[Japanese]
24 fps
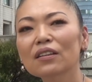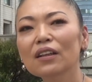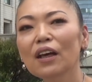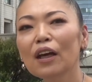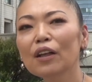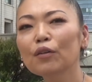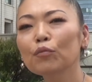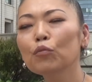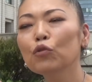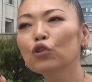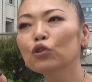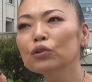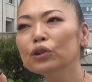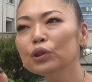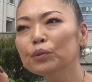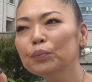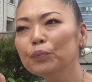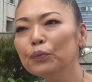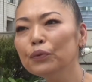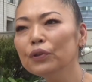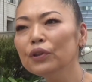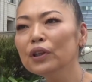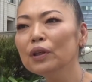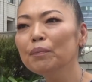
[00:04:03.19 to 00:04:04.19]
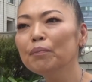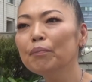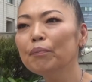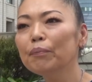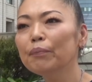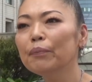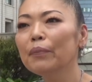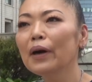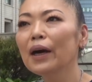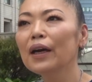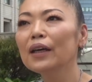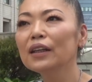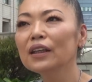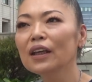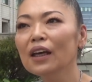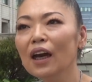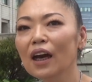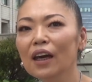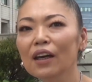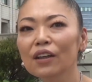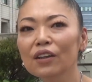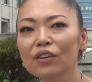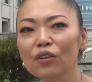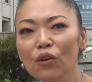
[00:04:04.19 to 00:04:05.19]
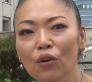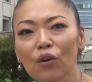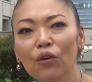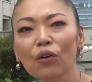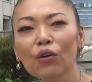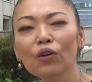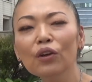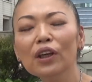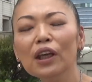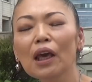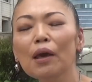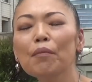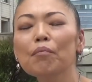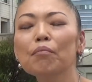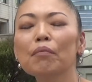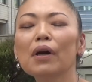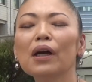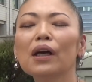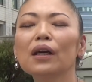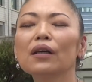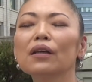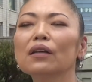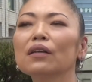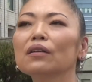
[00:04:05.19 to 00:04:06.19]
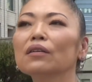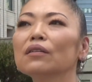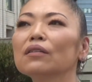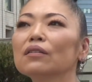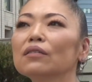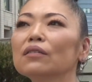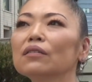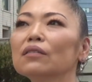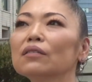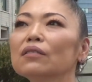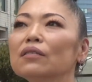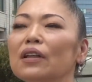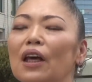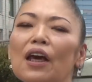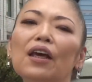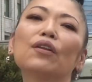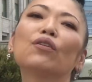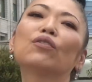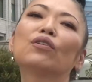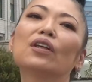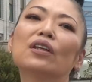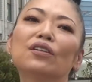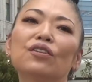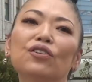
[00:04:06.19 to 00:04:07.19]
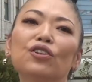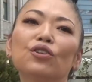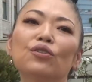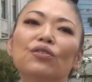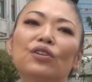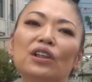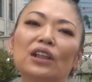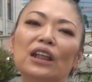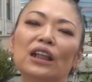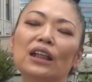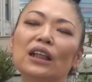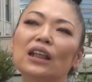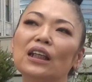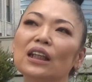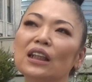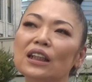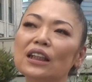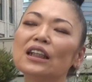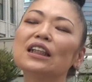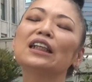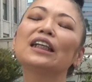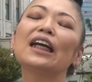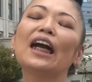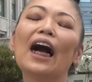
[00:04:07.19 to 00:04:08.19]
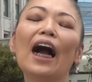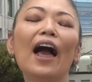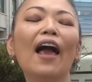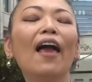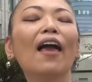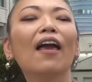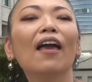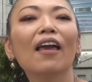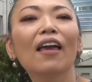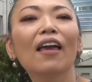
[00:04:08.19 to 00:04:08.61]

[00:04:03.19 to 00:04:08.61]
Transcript: あのもうスプーン1杯2杯の玄米程度です週に12回